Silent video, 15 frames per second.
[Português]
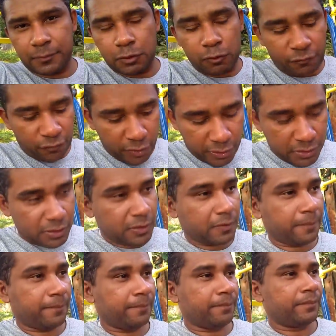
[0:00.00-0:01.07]
sulfite,
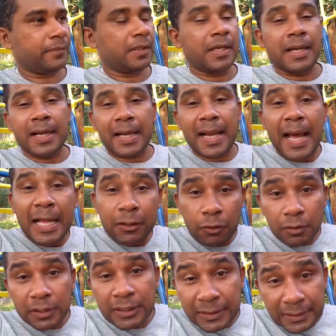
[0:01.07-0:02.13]

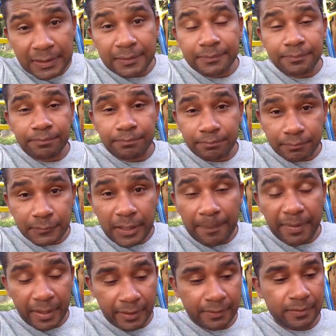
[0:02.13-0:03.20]
cartolina
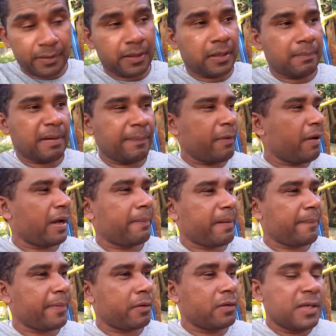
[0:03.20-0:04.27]
também, papel,
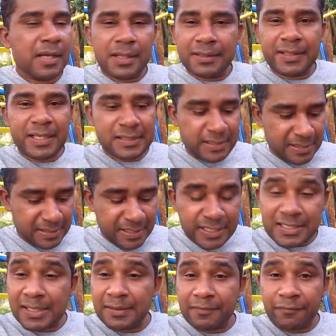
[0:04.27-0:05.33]
papel, desde que
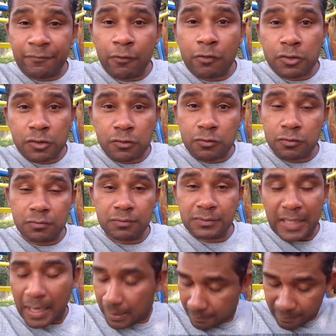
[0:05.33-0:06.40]
seja fosco,
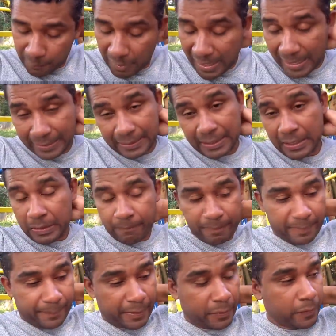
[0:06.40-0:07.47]
tá? Papel cartão,
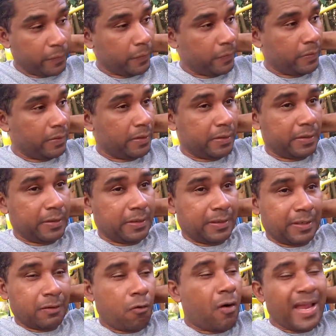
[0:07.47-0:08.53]
papel,
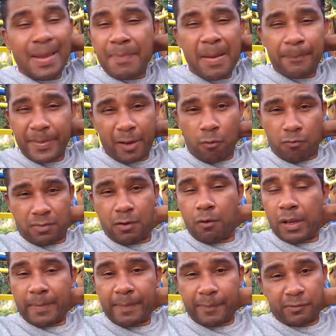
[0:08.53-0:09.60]
qualquer papel,
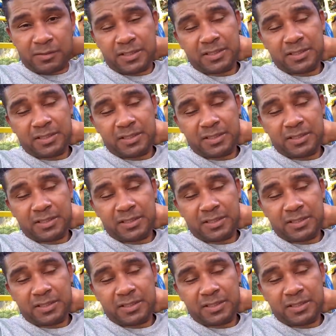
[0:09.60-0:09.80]
qualquer papel que